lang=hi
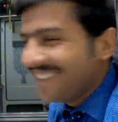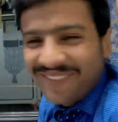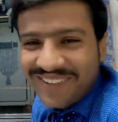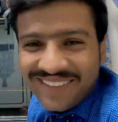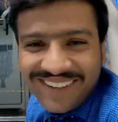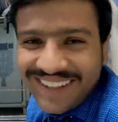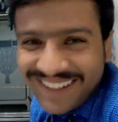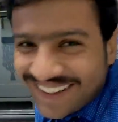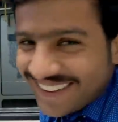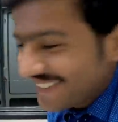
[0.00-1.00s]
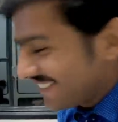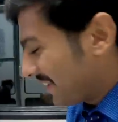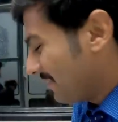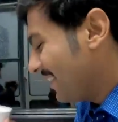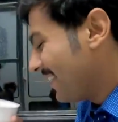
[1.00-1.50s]
तो मेहरबानी कर दे तो
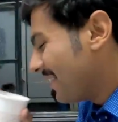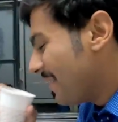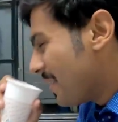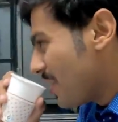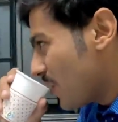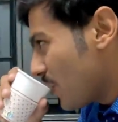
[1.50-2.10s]
बखरी बात है